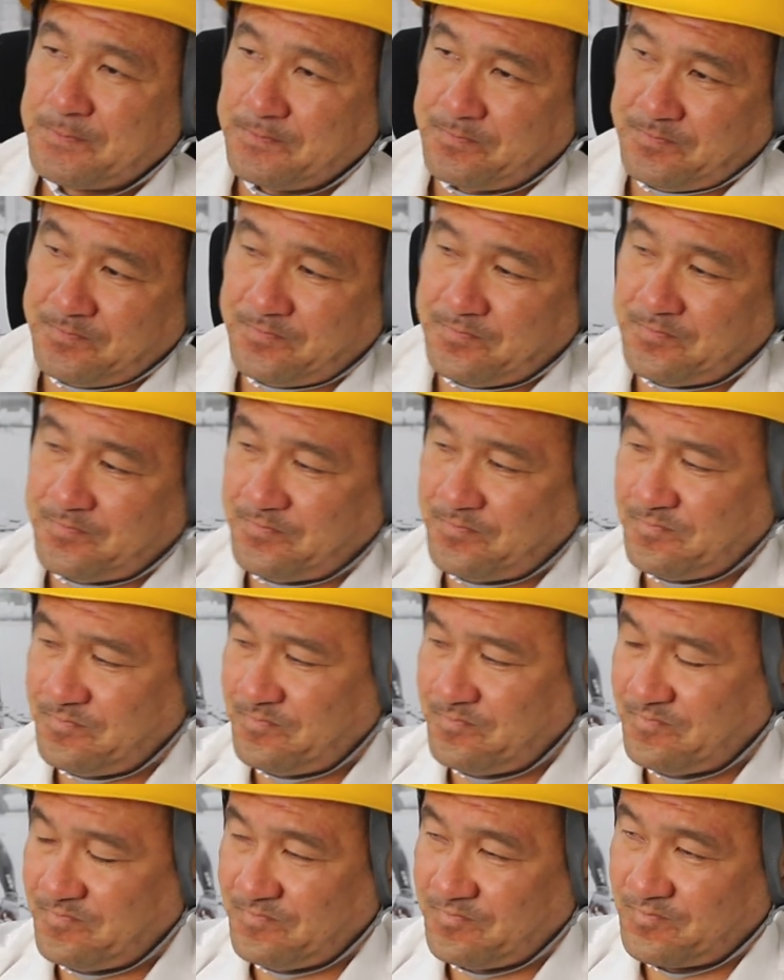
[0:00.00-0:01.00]
うん
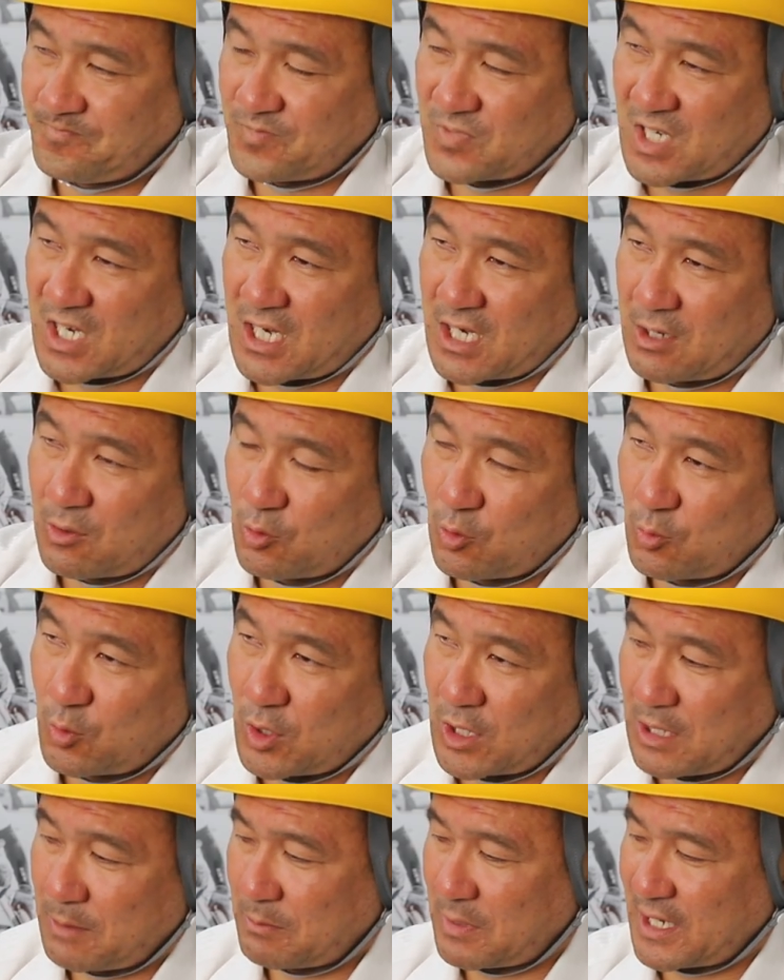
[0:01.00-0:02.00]
まあ訪
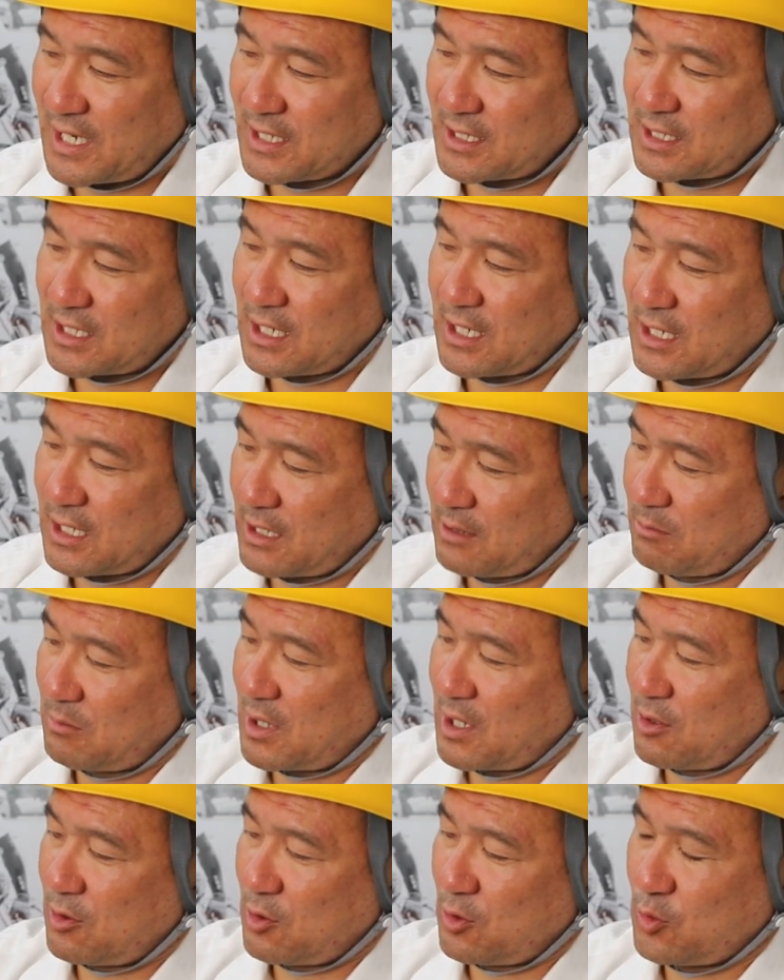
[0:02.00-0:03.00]
問販売やって
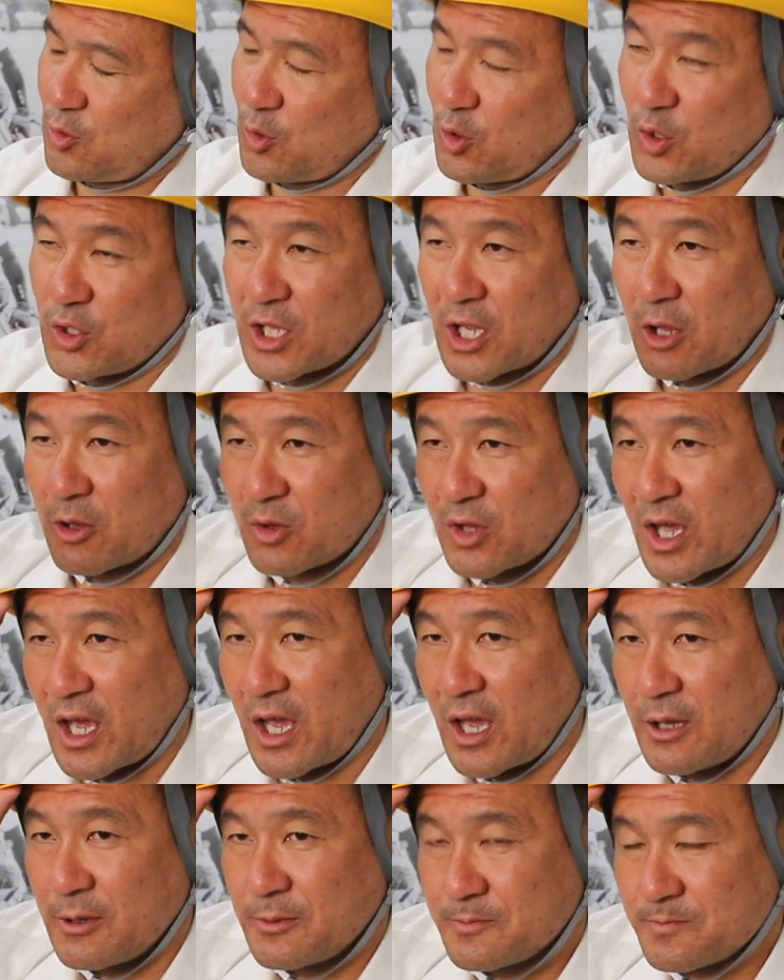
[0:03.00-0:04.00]
まあ驚いたけど
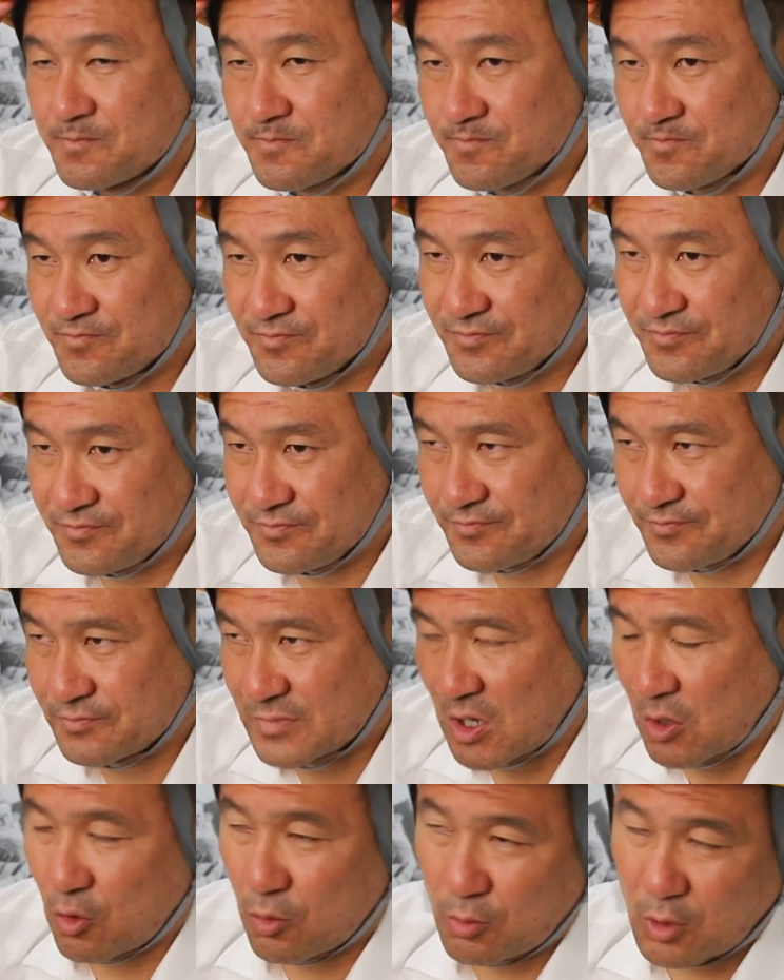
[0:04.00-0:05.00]
ねうん
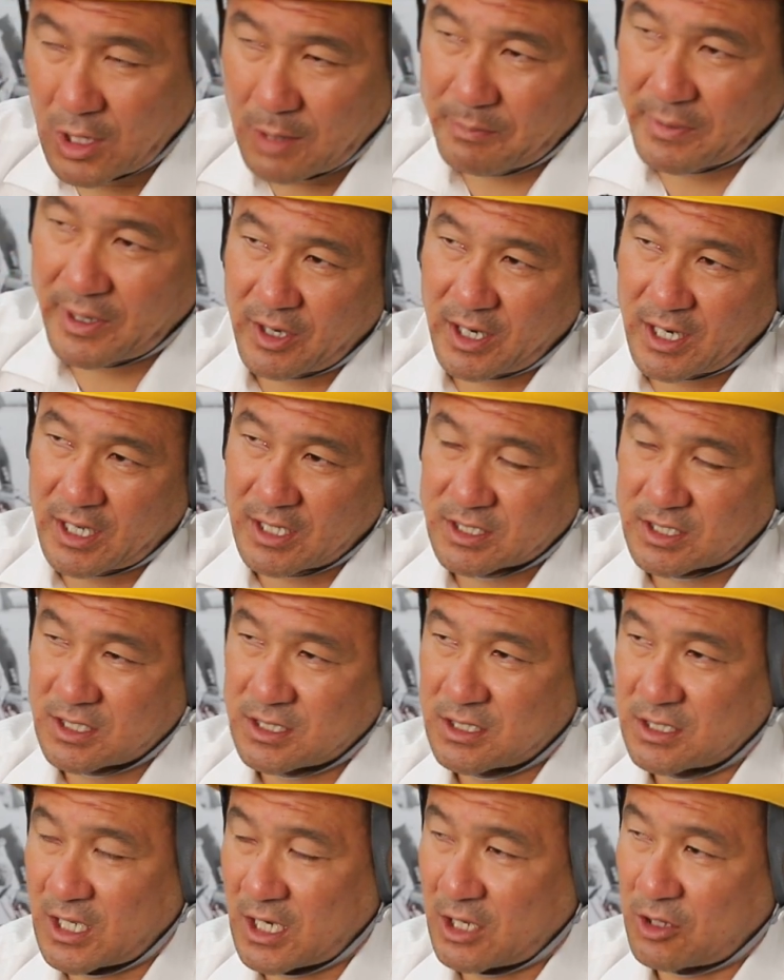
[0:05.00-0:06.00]
まあ訪問の
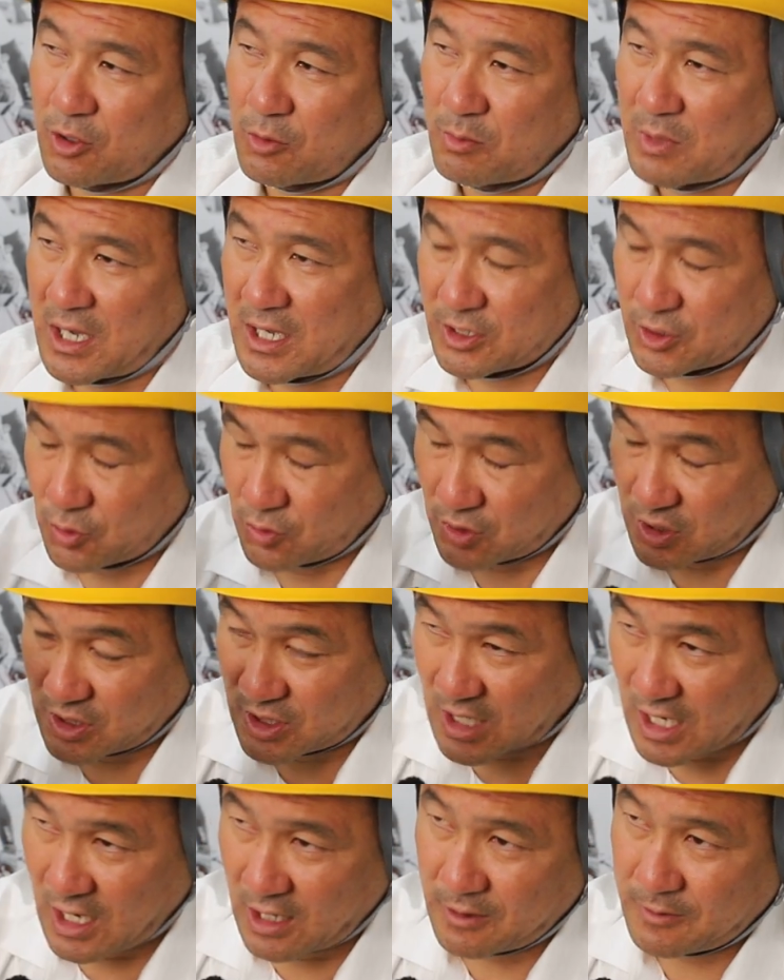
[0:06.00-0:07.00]
話だけどまあ職人
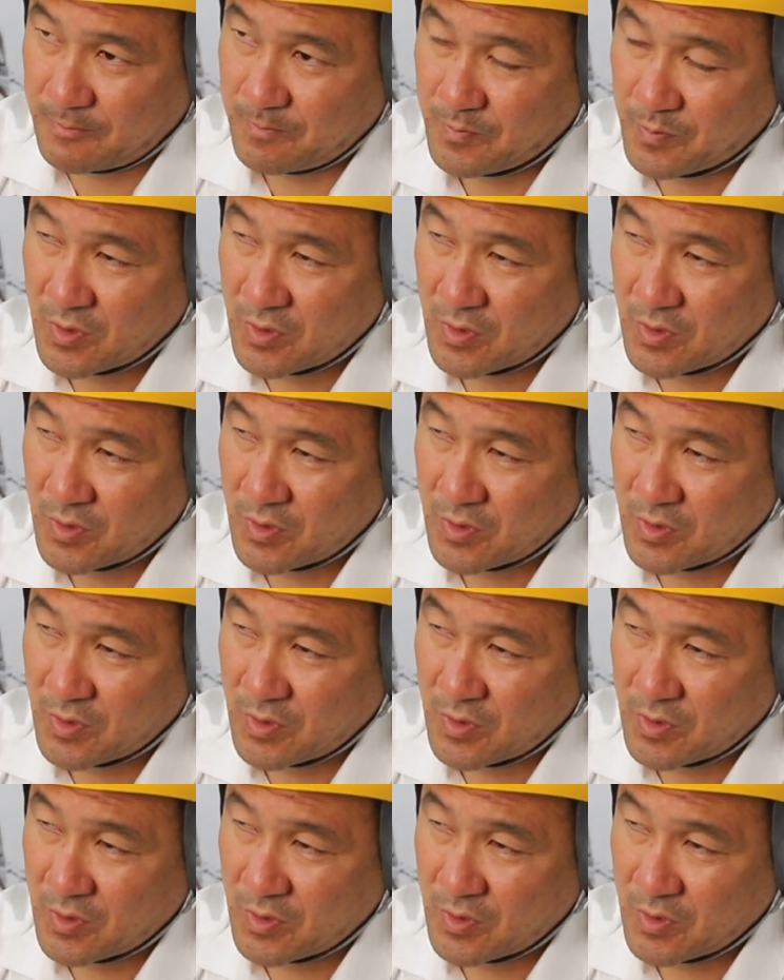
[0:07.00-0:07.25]
さん